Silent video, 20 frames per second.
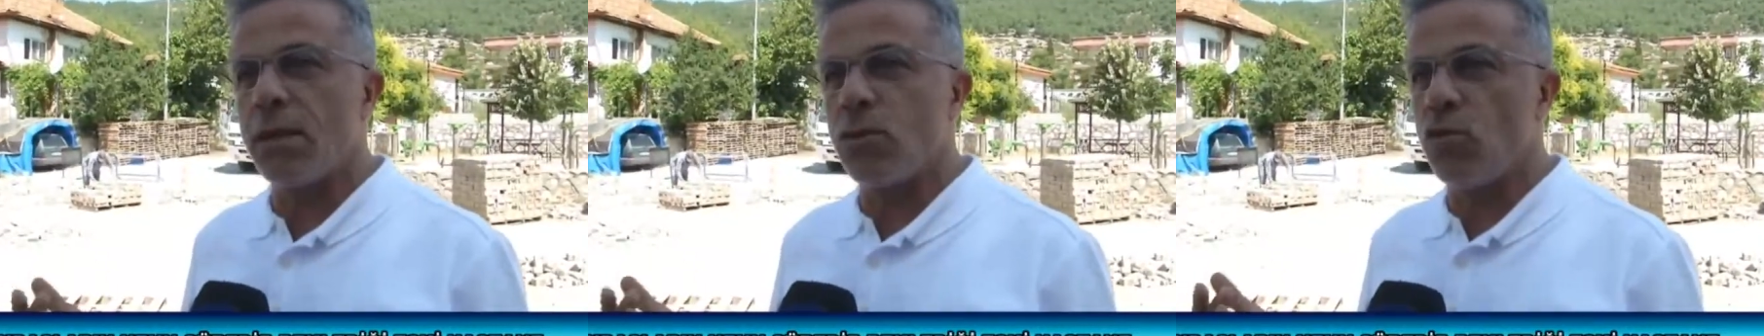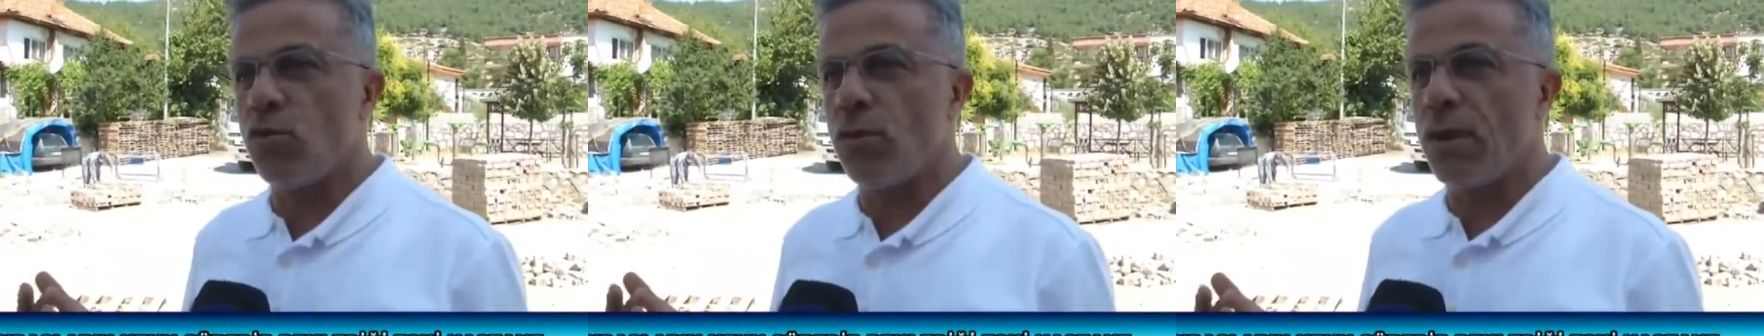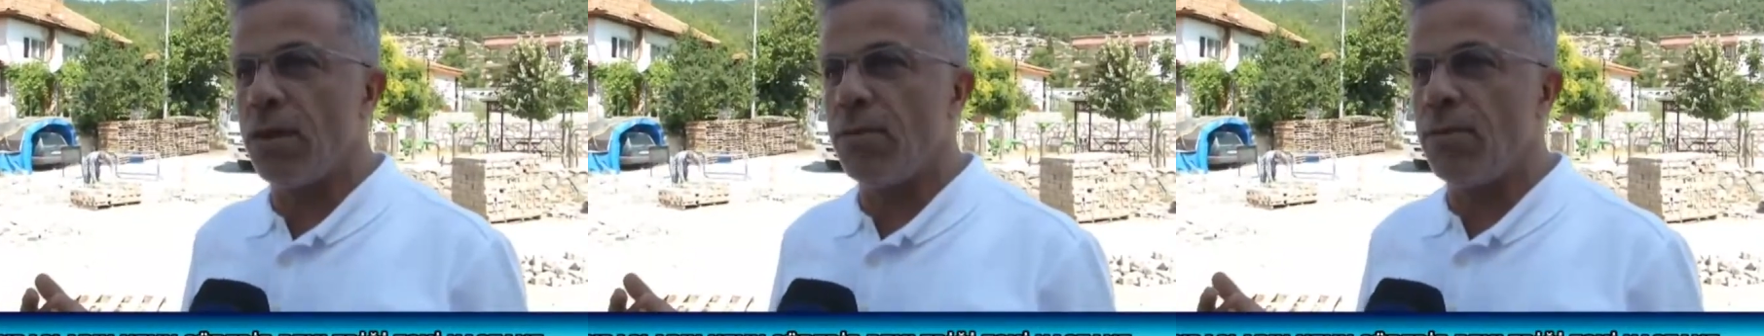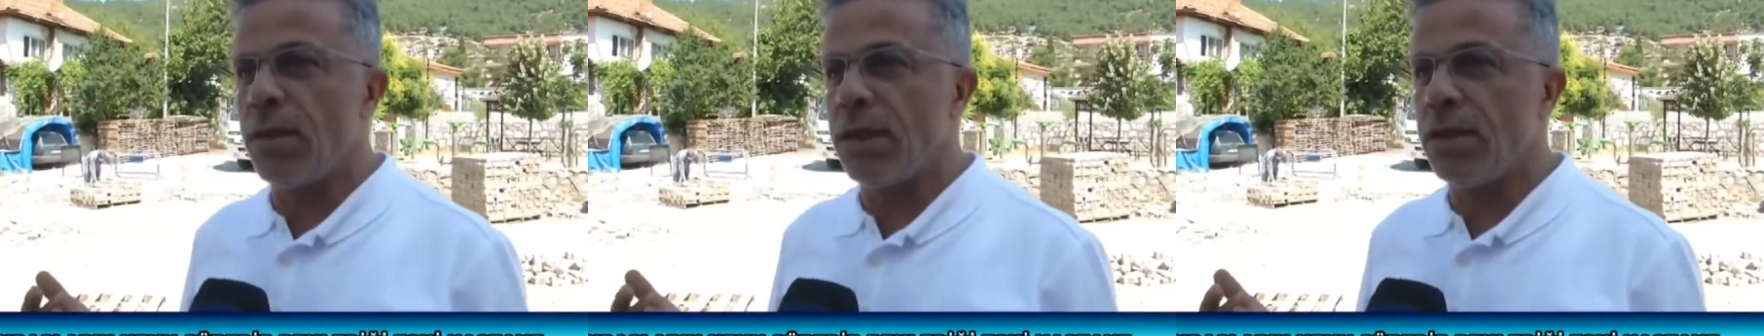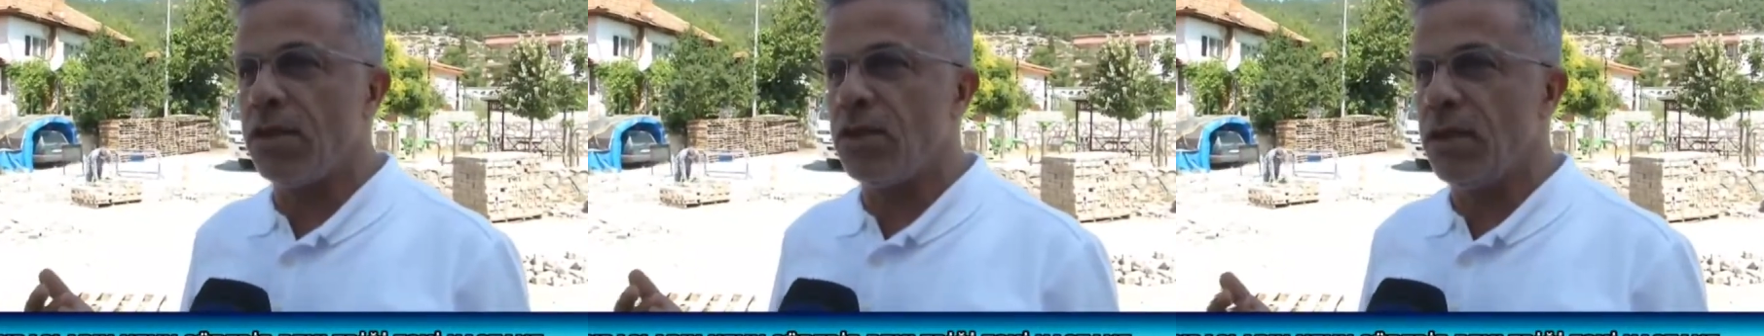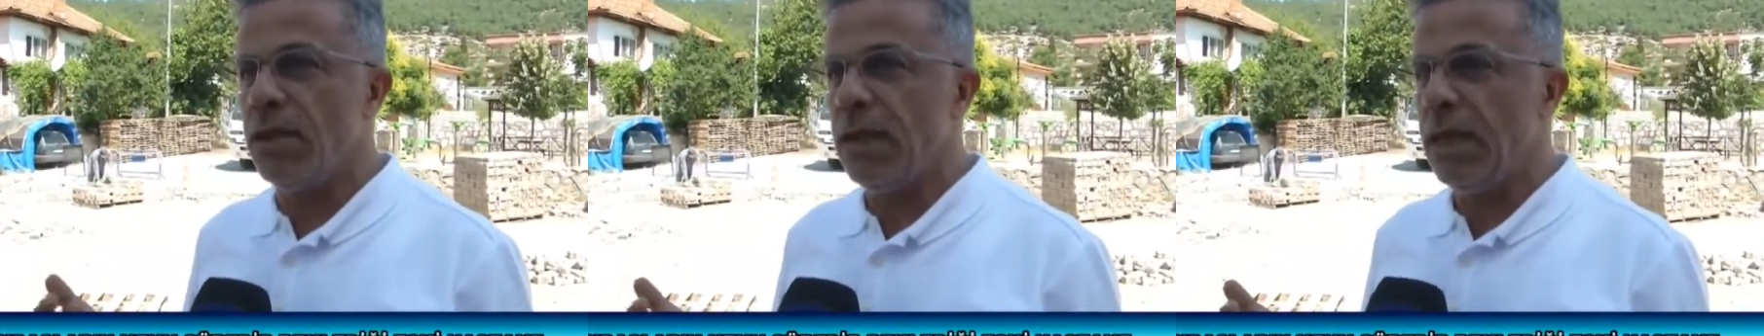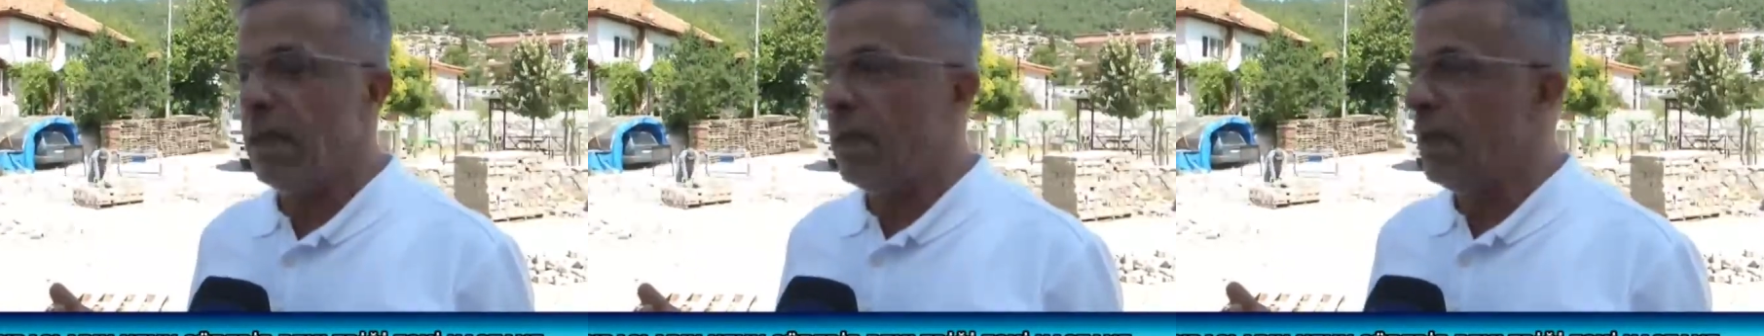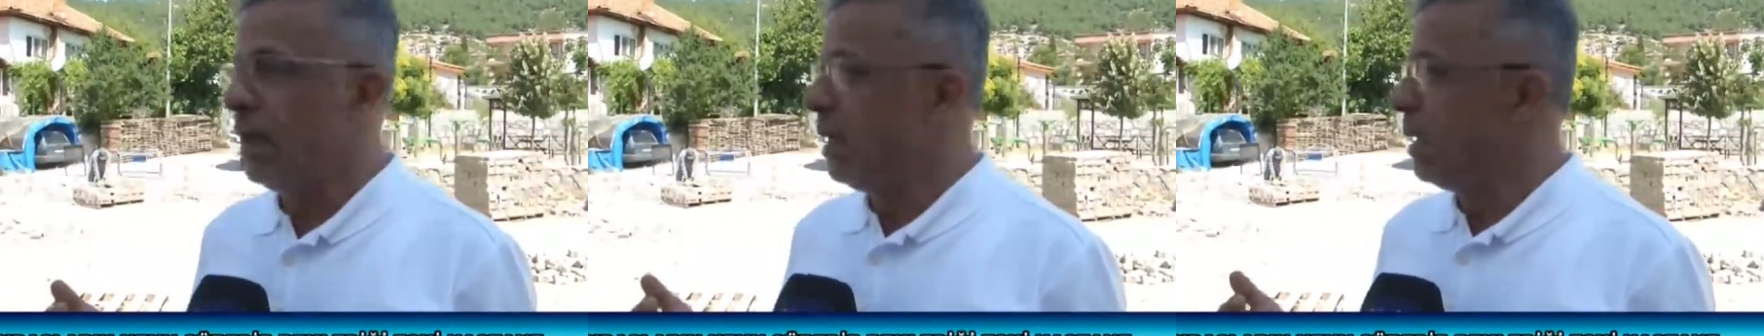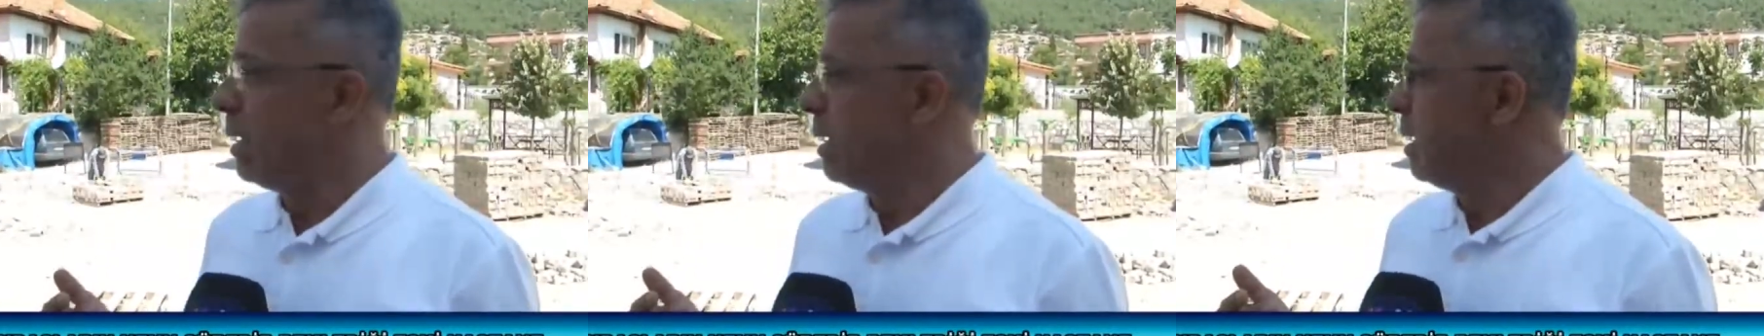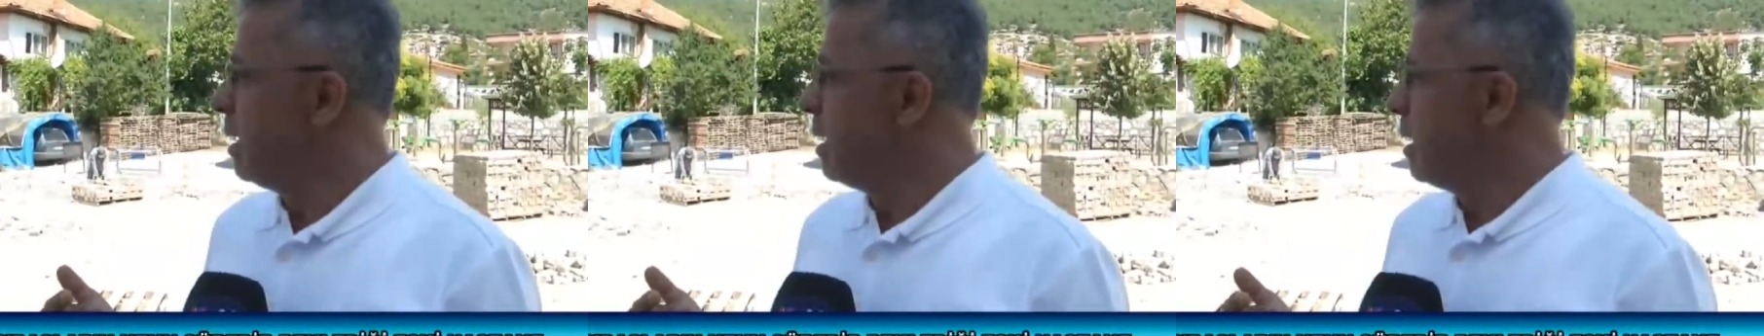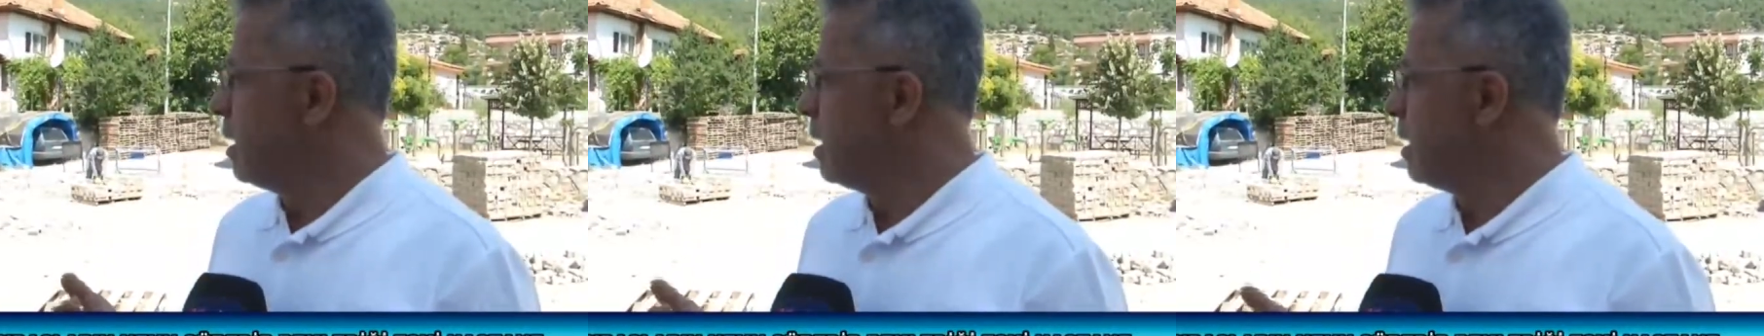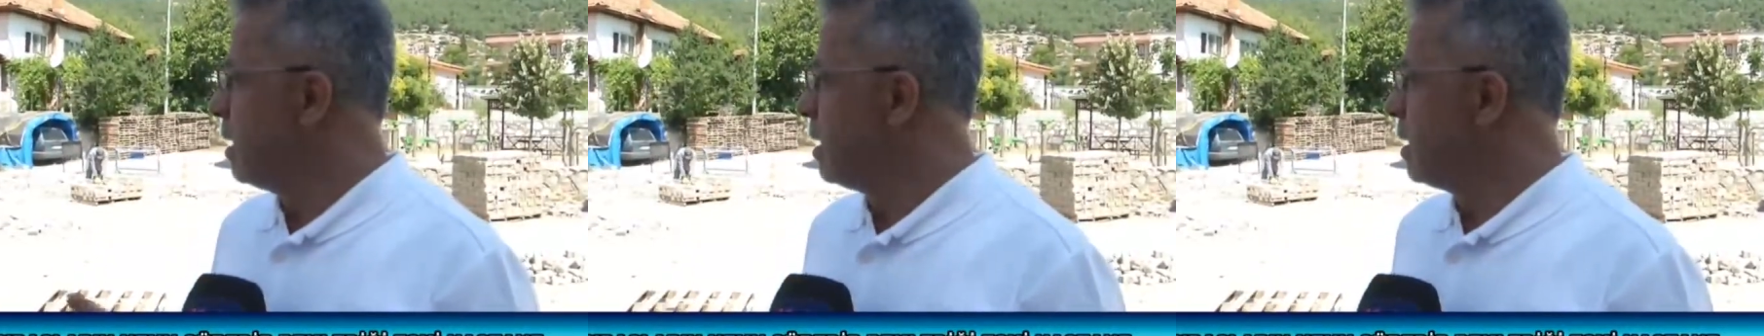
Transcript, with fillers: parke sökümü yapıldığını, daha